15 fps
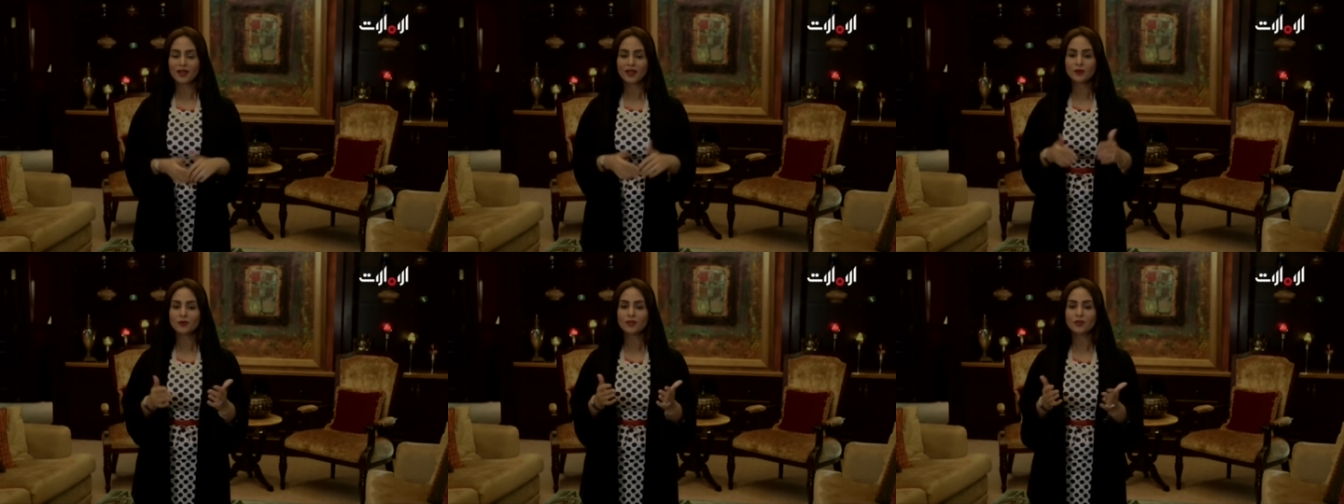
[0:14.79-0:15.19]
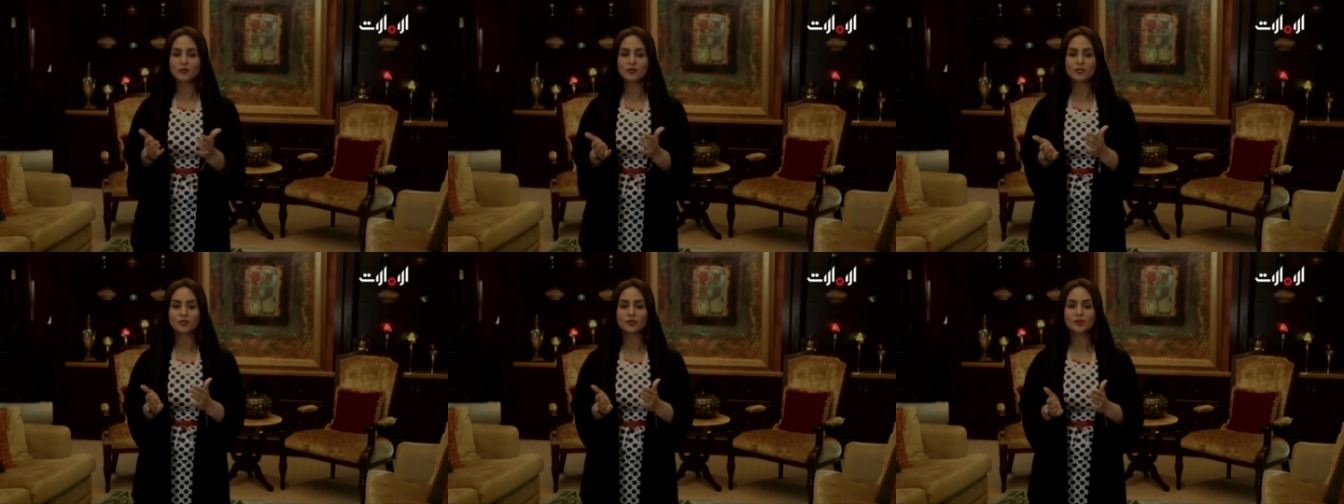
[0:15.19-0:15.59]

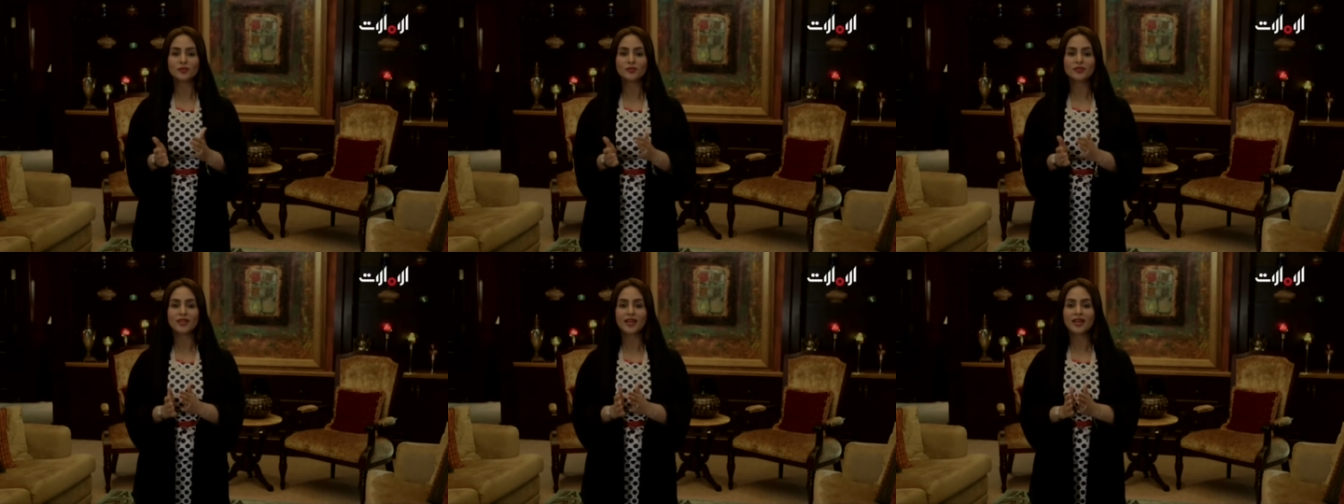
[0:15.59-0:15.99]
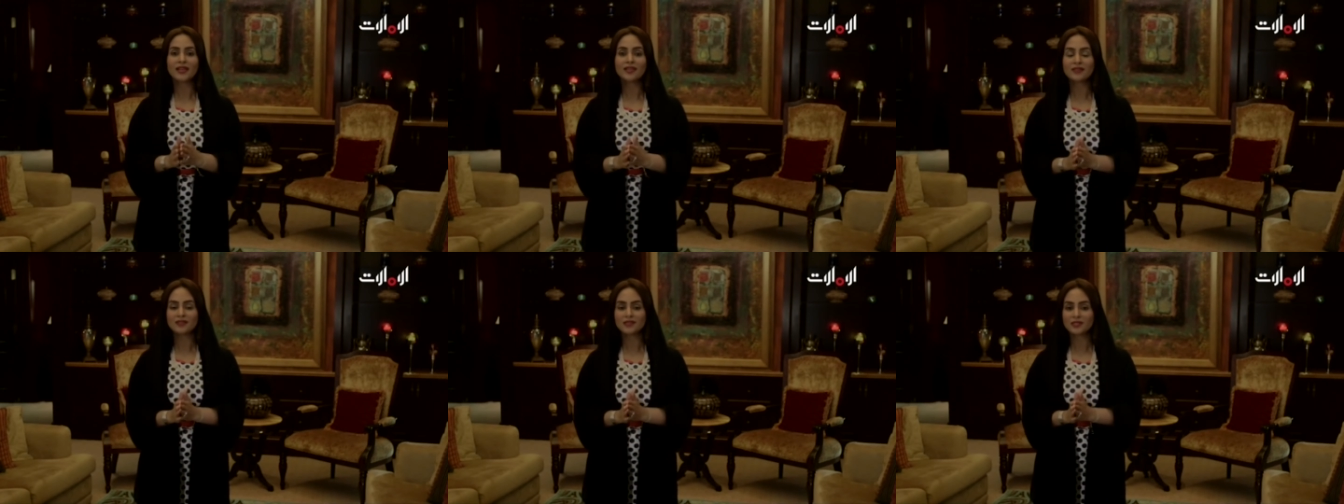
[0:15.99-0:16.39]
حاولوا يجدون
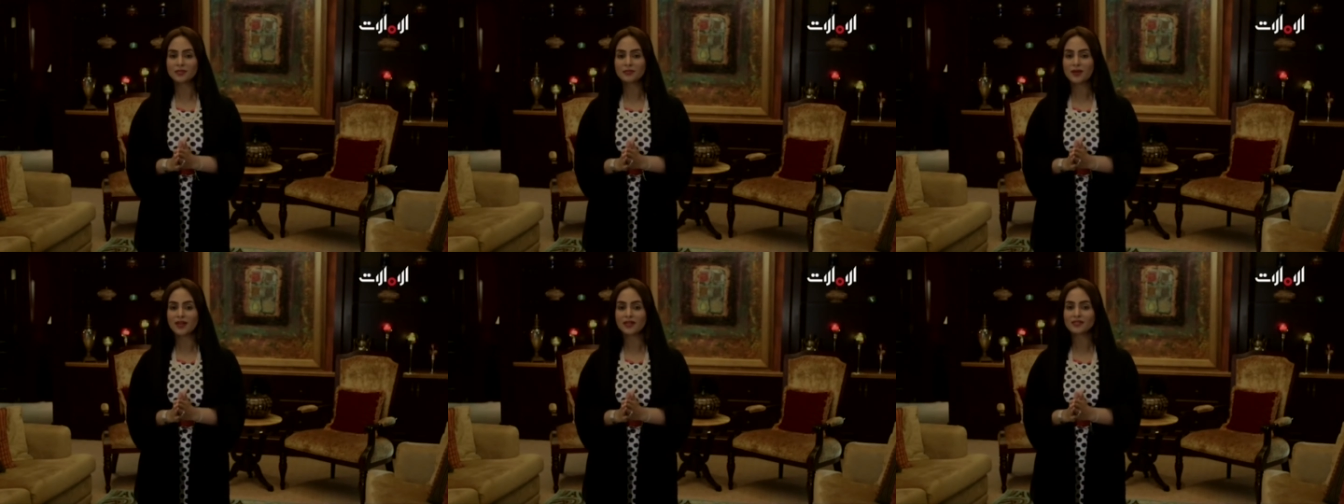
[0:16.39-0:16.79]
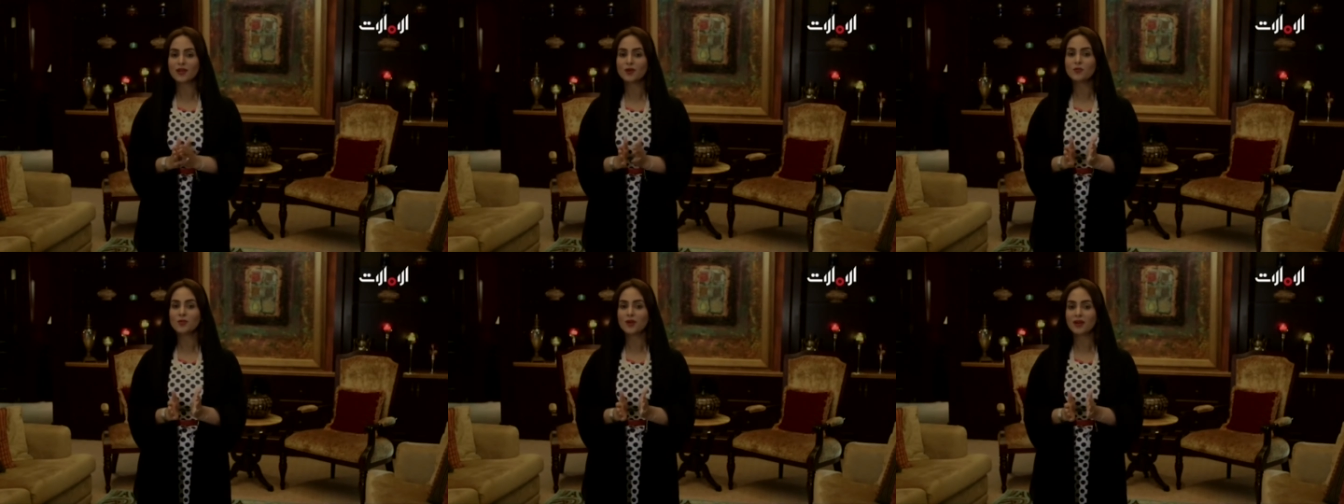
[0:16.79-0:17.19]
أي ارتباط أو